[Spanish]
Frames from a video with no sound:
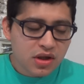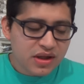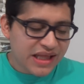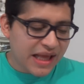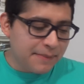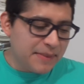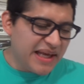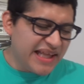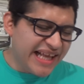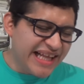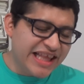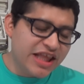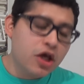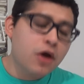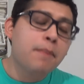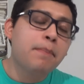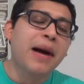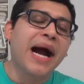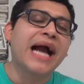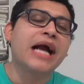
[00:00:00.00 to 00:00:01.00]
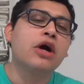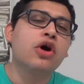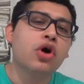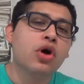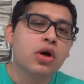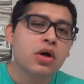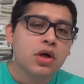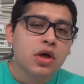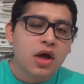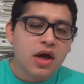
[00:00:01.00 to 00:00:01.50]
También el tío
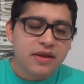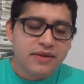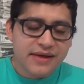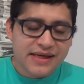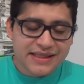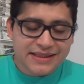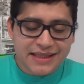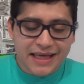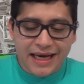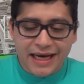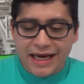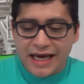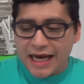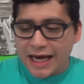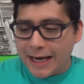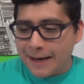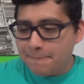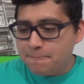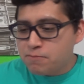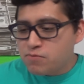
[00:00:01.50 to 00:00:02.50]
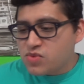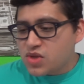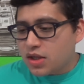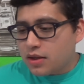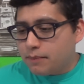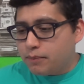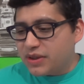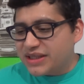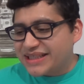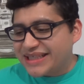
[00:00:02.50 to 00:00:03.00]
Paco dice que,
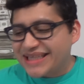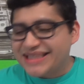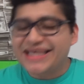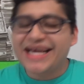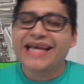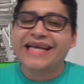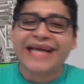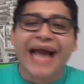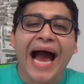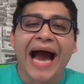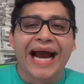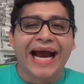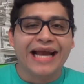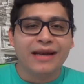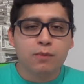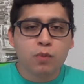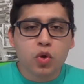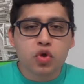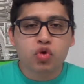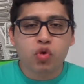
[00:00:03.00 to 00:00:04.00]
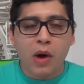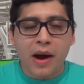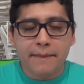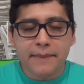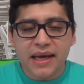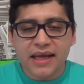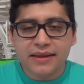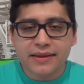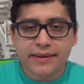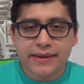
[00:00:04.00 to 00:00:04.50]
pues que se cagan
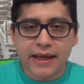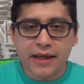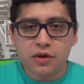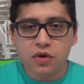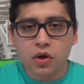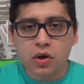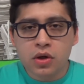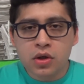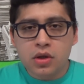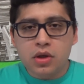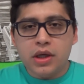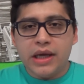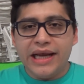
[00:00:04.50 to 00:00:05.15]
mutuamente, ¿no?